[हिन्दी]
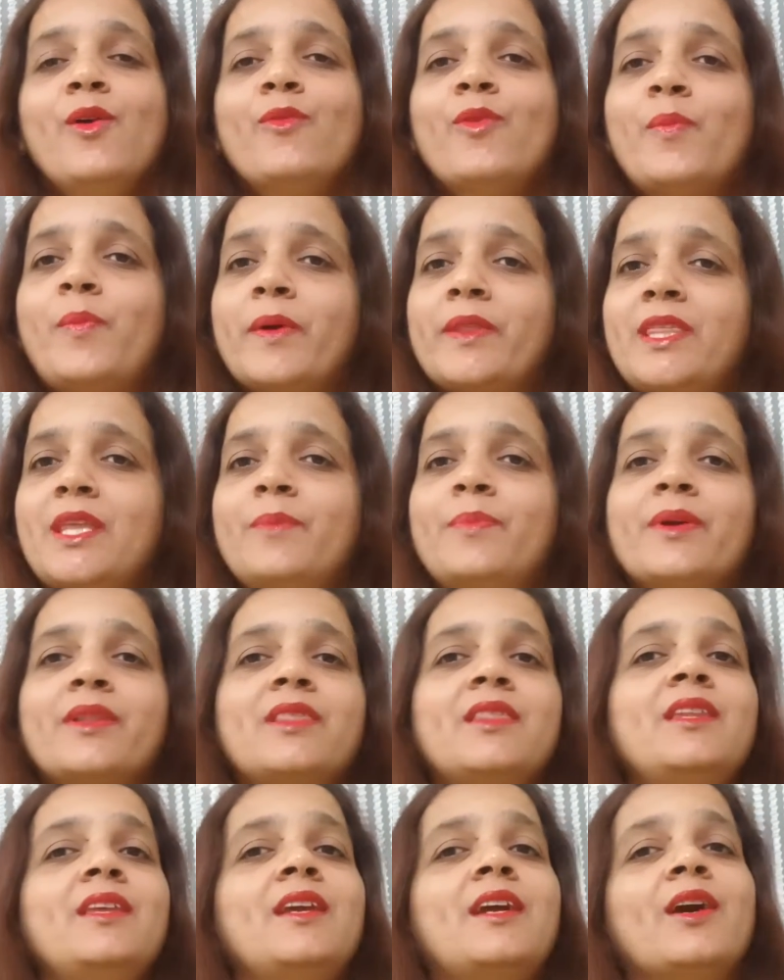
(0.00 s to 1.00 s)
वो पति
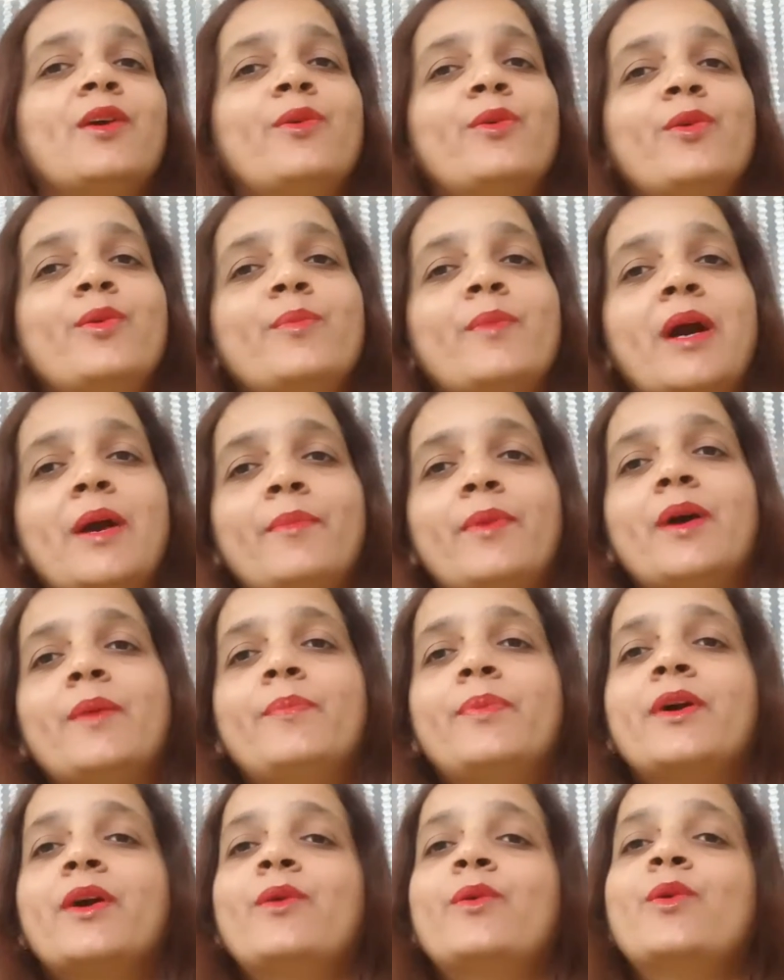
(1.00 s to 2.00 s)
पत्नी का हो माँ
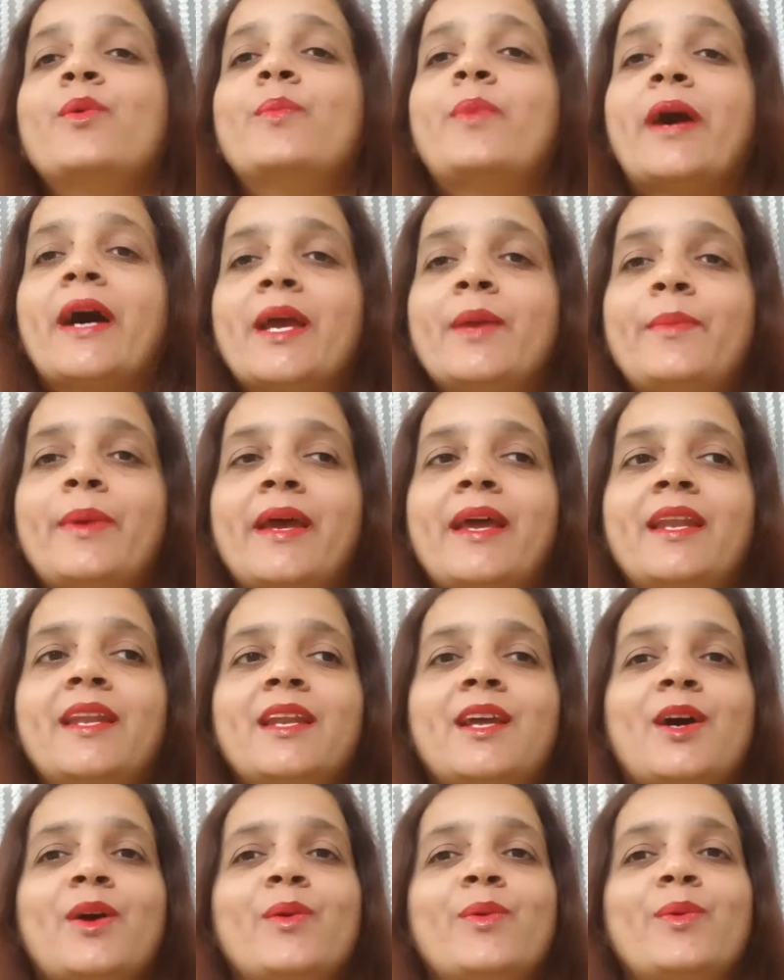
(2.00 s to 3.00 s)
बाप का हो भाई बहन
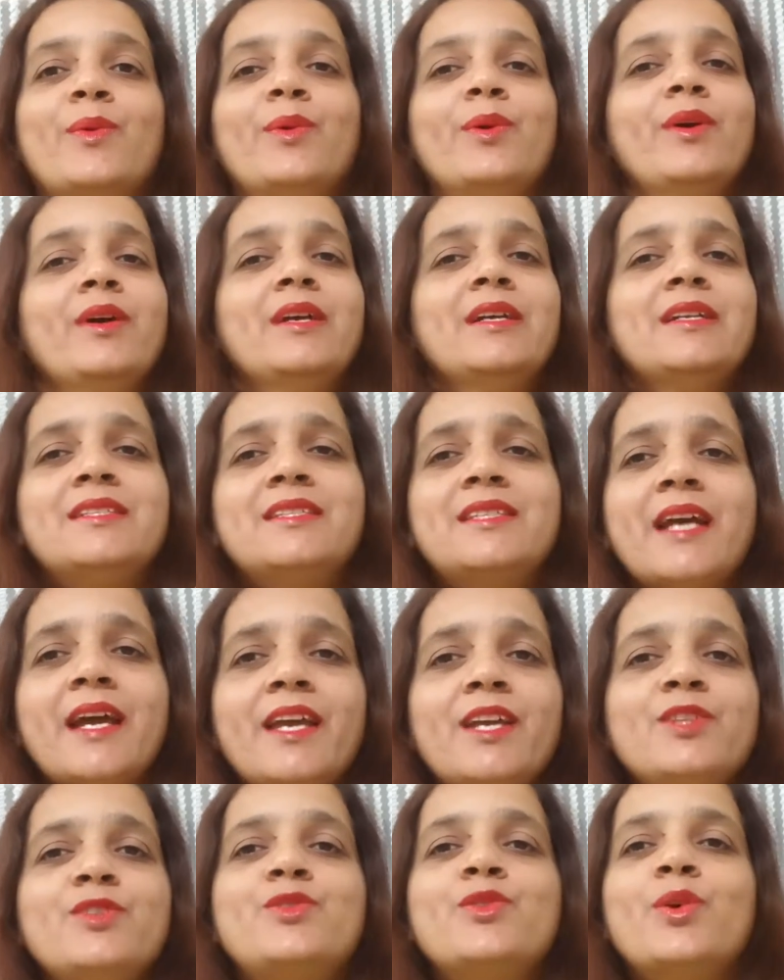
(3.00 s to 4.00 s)
का हो
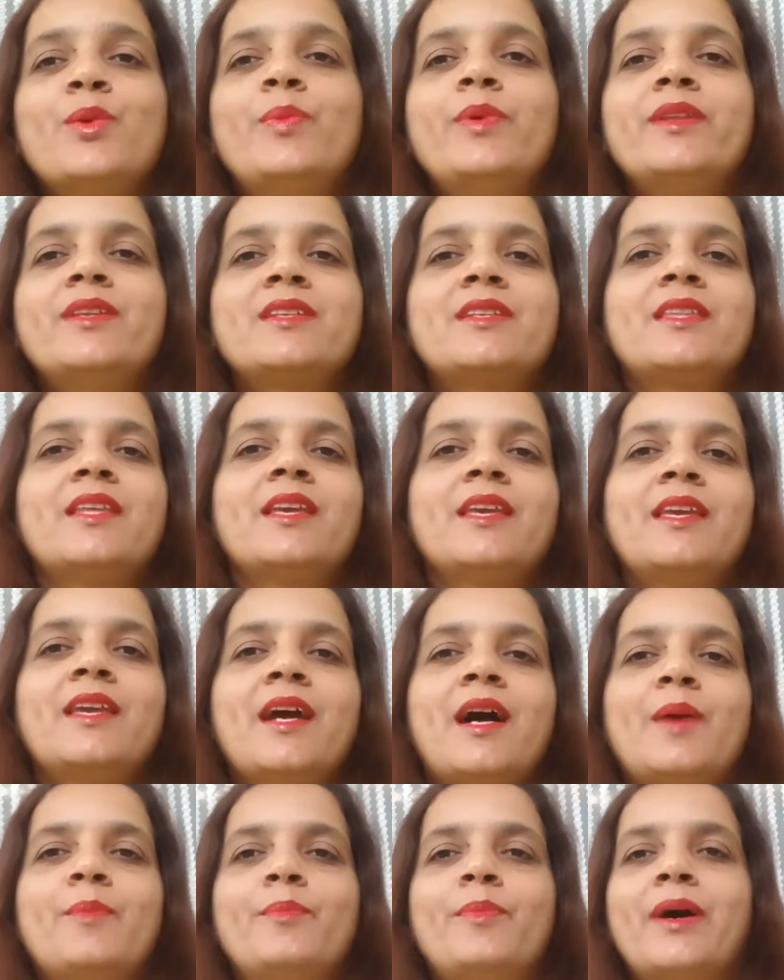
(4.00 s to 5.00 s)
चाहे जो भी रिश्ते की
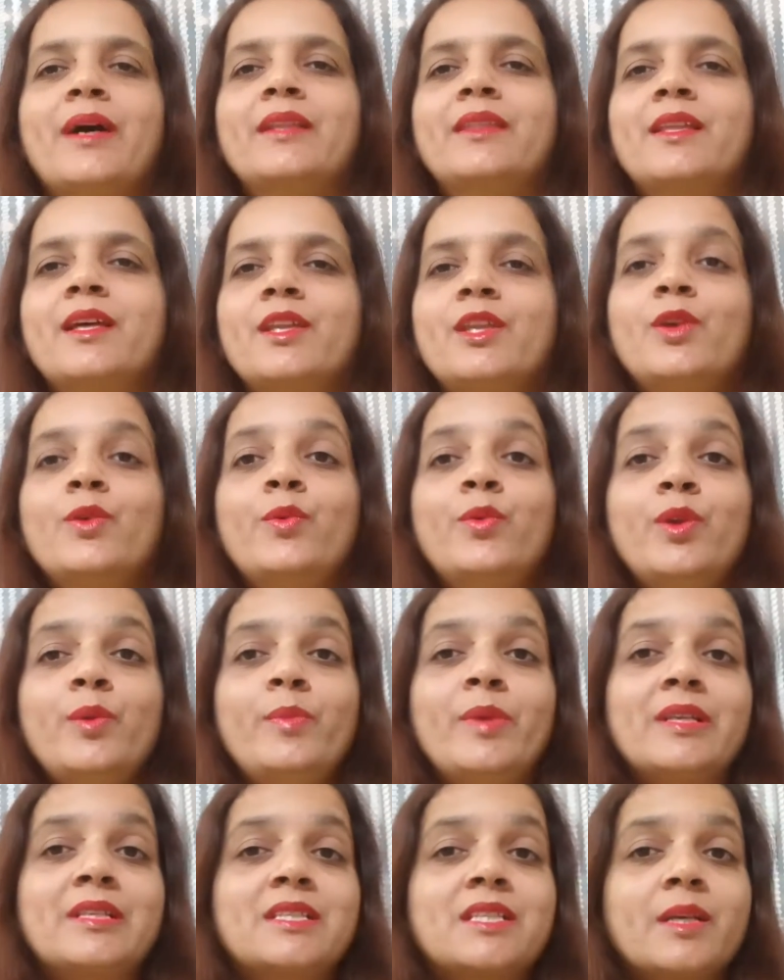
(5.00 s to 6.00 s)
आप बात करिए
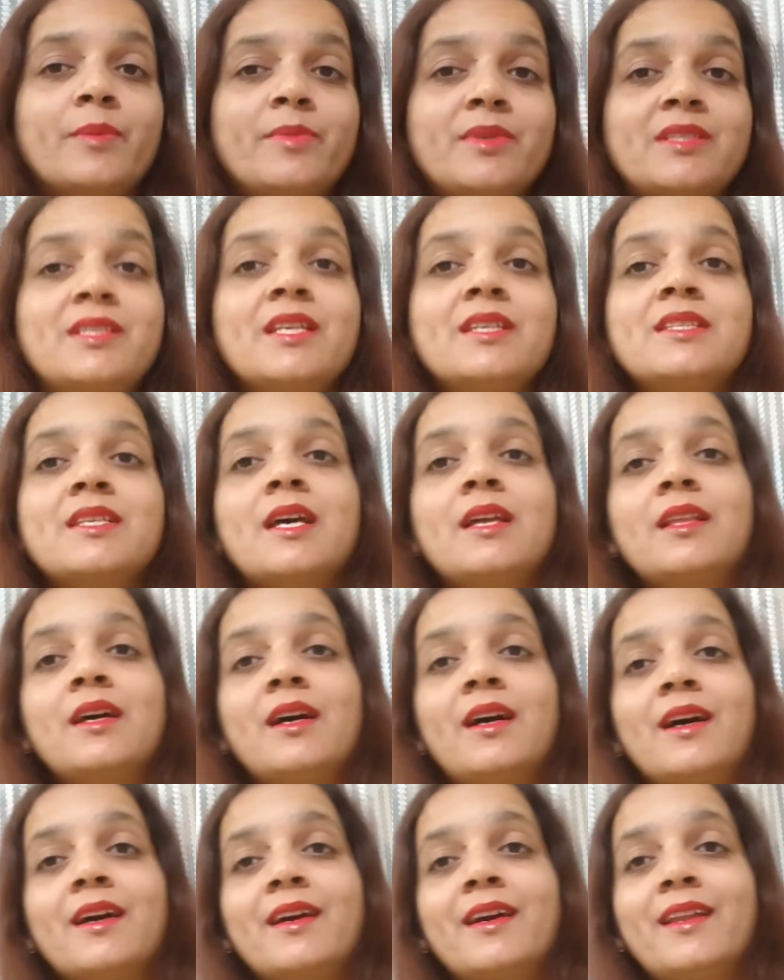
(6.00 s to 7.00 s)
उनमें सबसे ज़्यादा
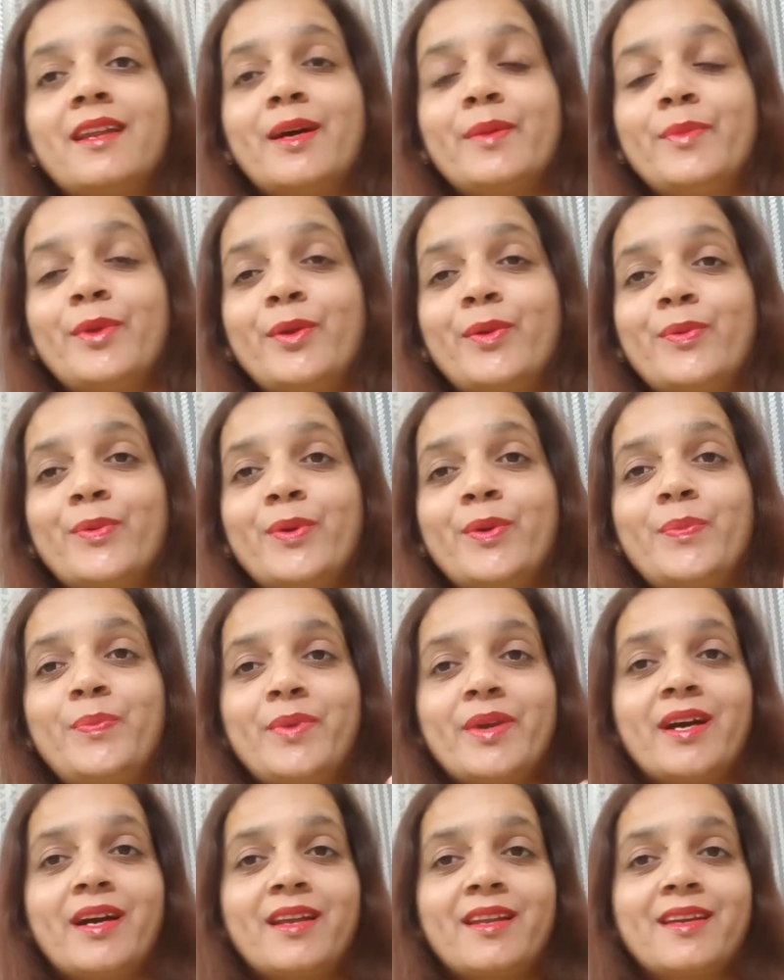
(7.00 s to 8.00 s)
अगर हमें कोई
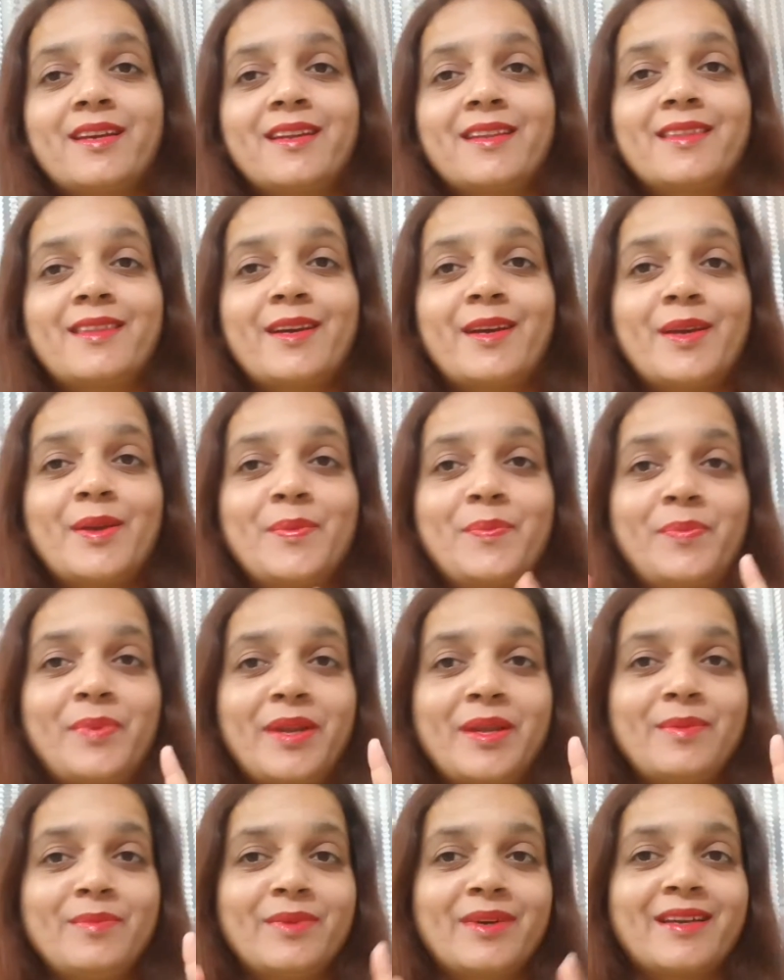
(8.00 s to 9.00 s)
प्यार करता है
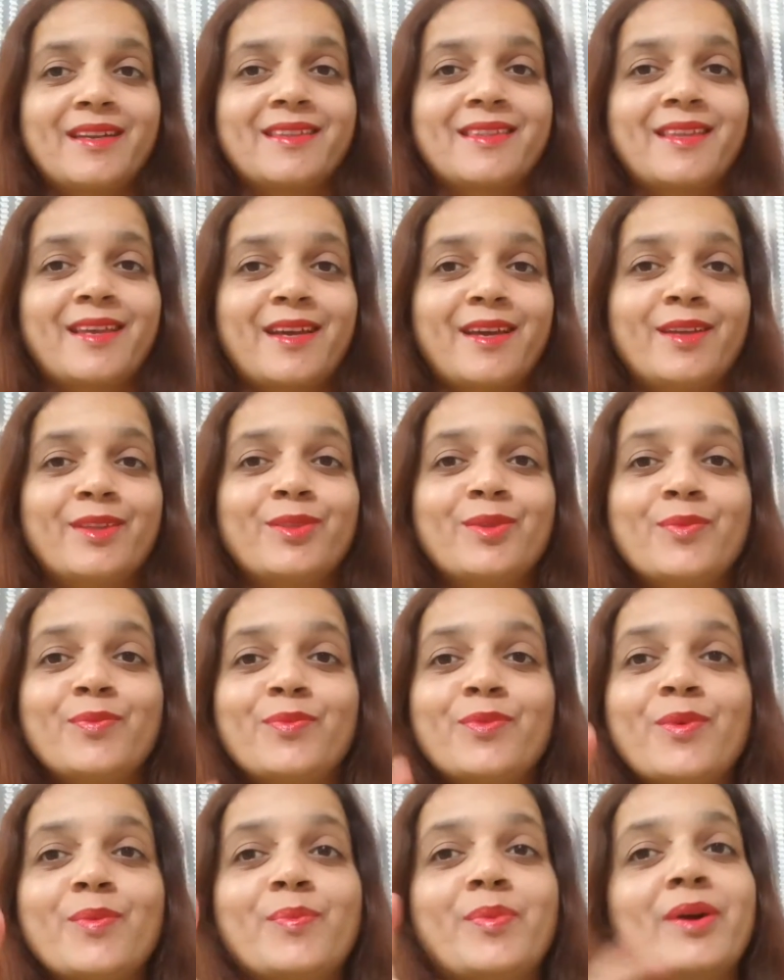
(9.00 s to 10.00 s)
प्रेम करता है तो
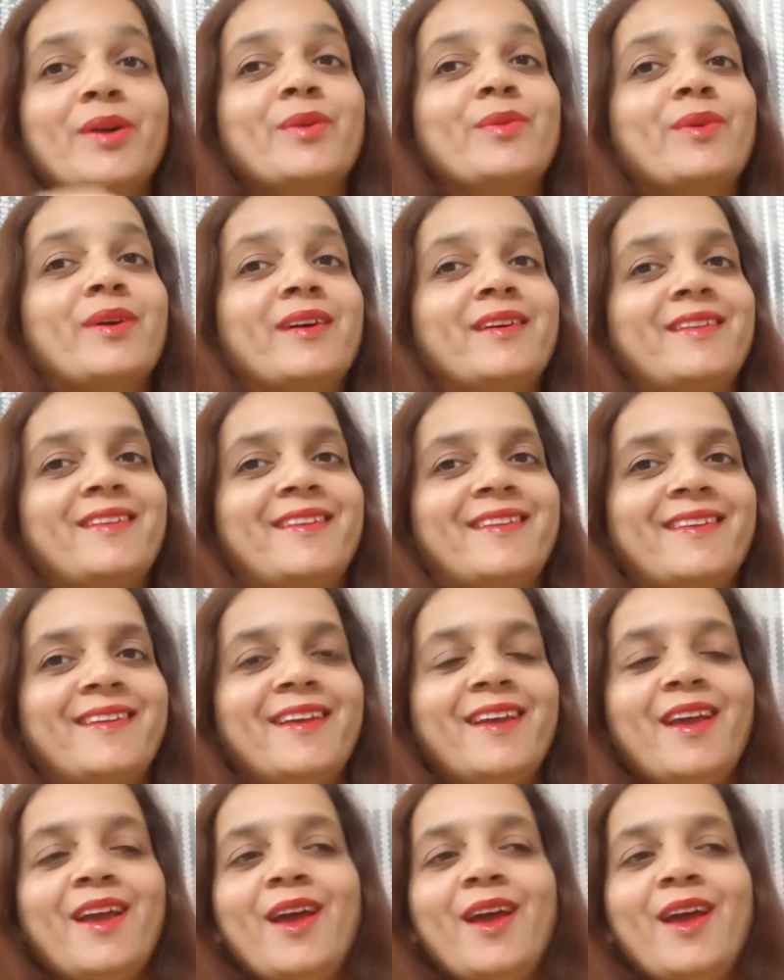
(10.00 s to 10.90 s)
वो भगवान हैं